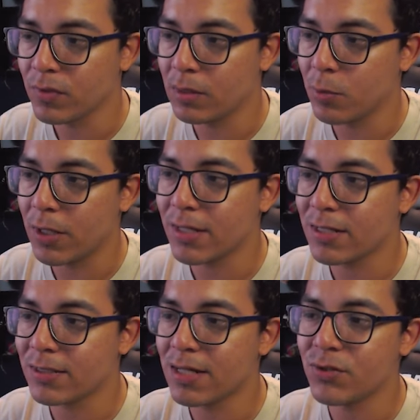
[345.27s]
y por aquí
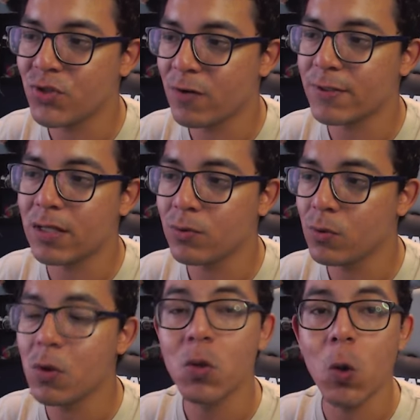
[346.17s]
está Chávez
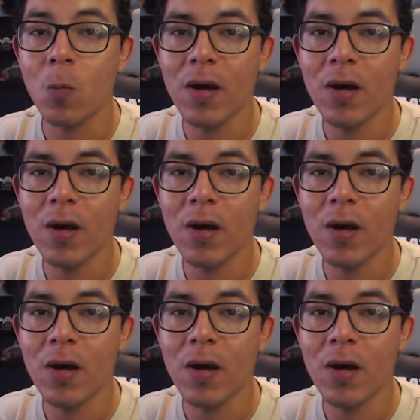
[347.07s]
Angulo,